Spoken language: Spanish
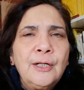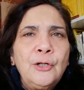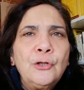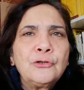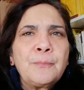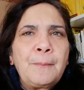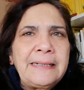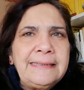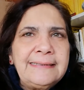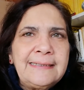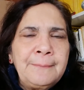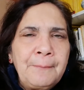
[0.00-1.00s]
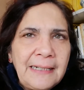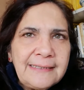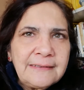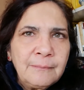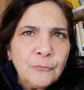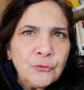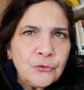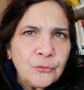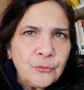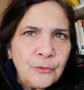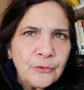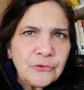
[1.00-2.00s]
los principales
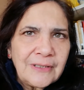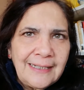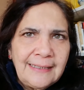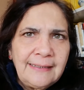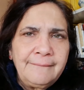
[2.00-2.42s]
músculos que